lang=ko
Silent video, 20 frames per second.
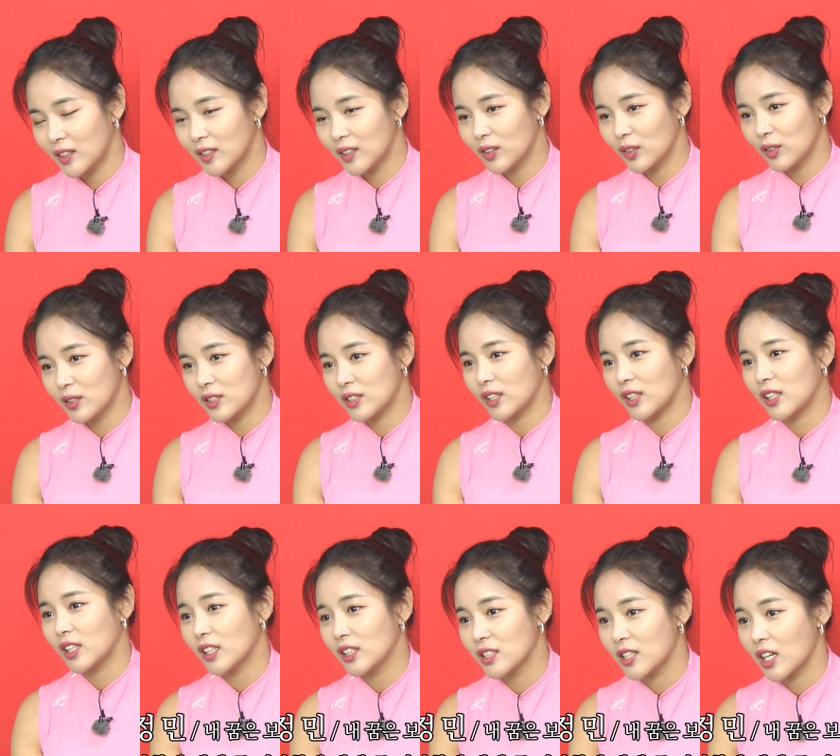그걸
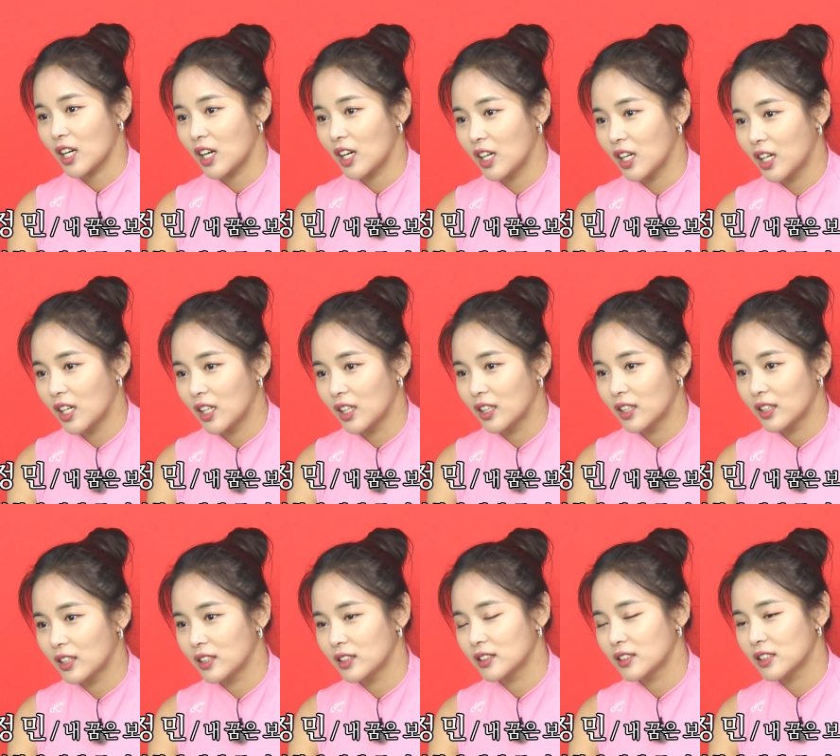이제 제가
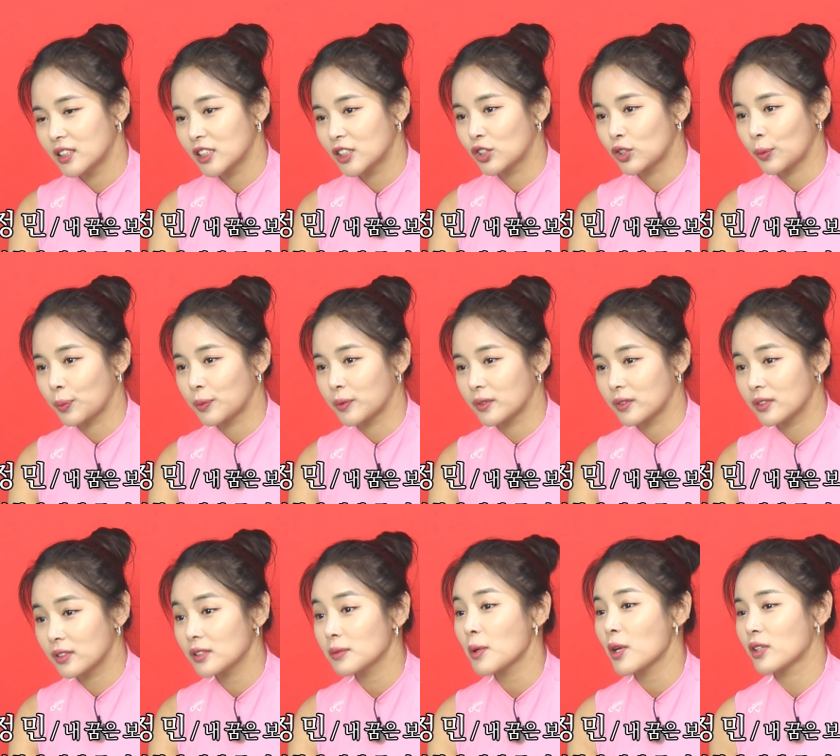직접
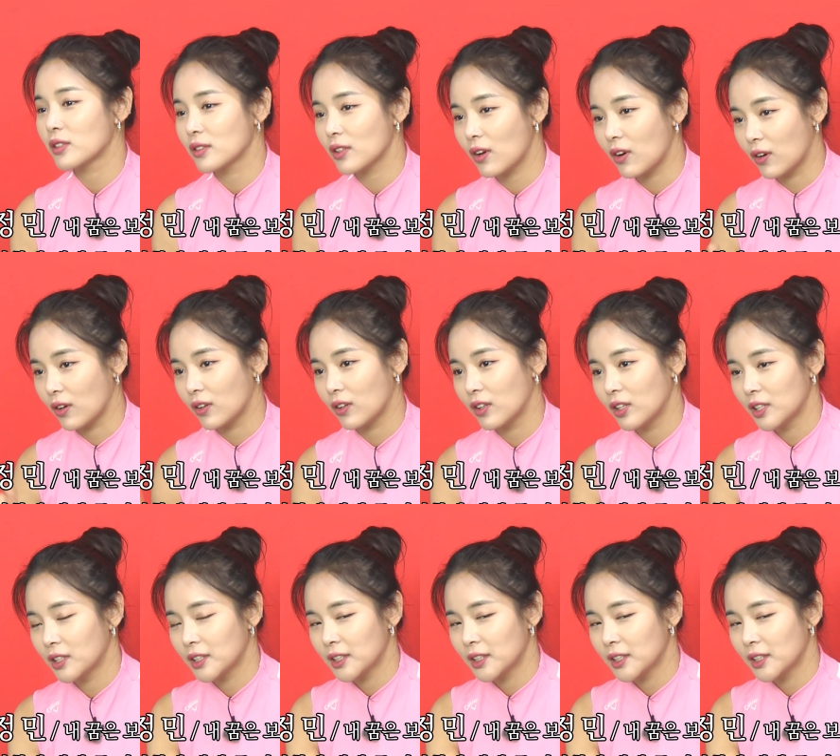쓰면서